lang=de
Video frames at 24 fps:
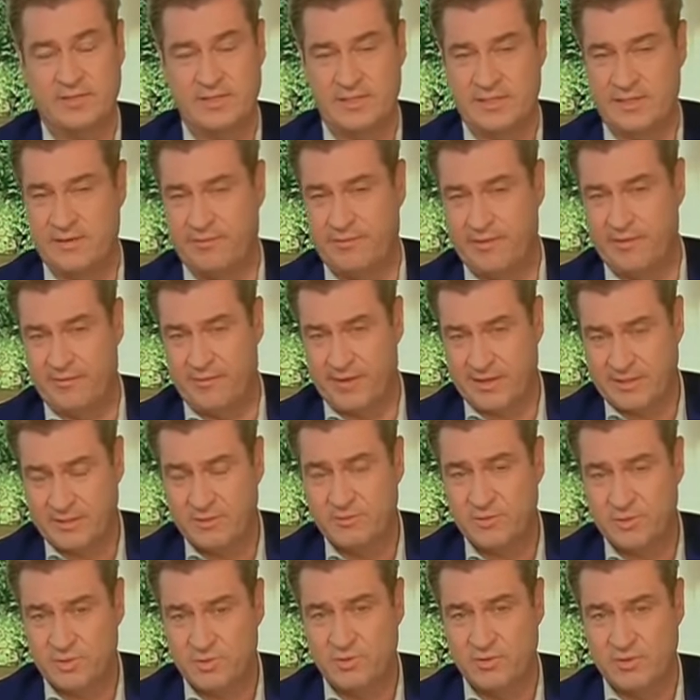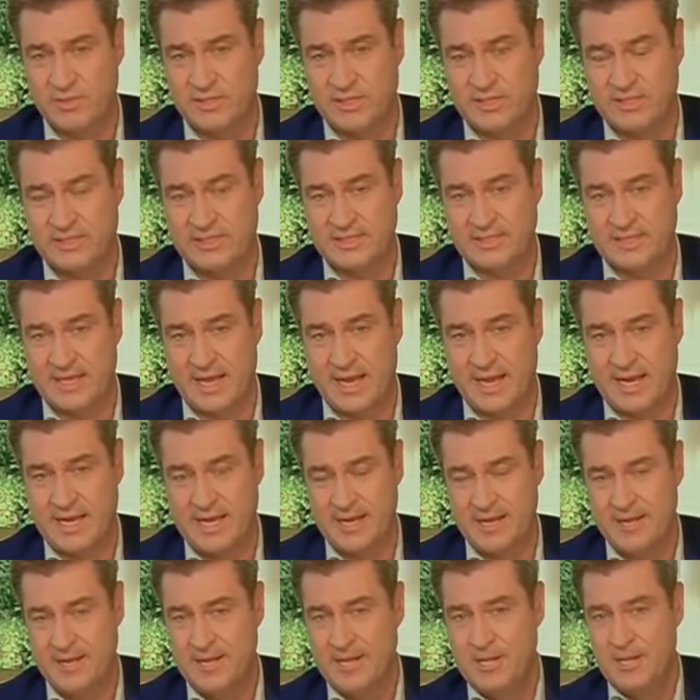ist der Verfassungsgrundsatz das
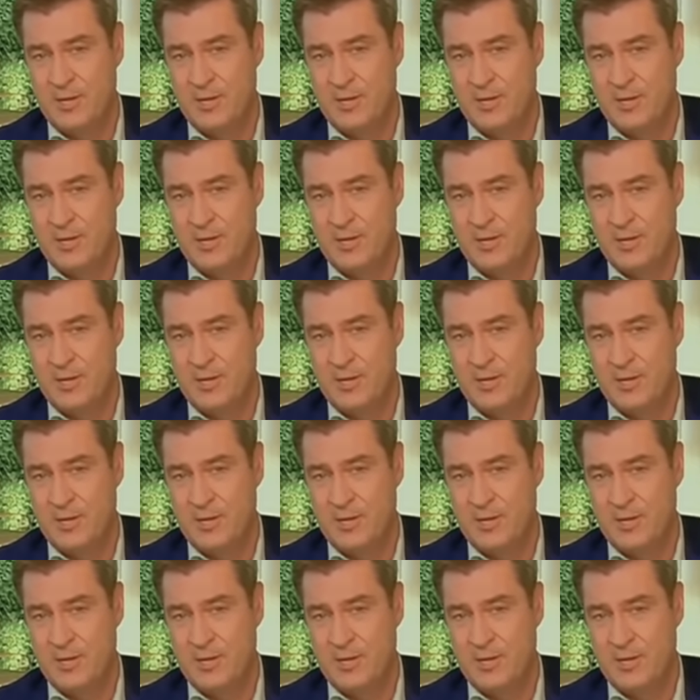eine